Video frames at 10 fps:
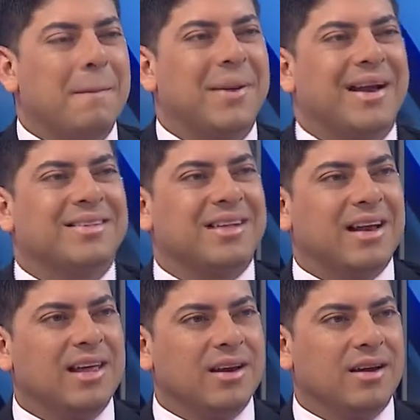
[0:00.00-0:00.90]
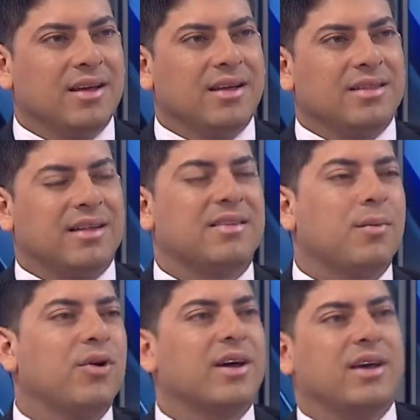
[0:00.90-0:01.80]
para salir de esa
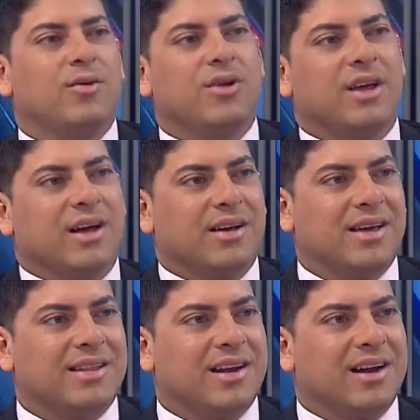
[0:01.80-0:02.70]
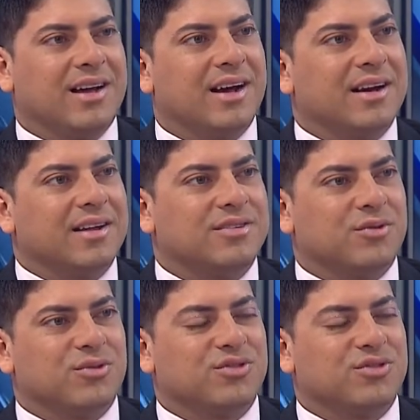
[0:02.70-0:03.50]
mora quirúrgica que tiene la caja del Seguro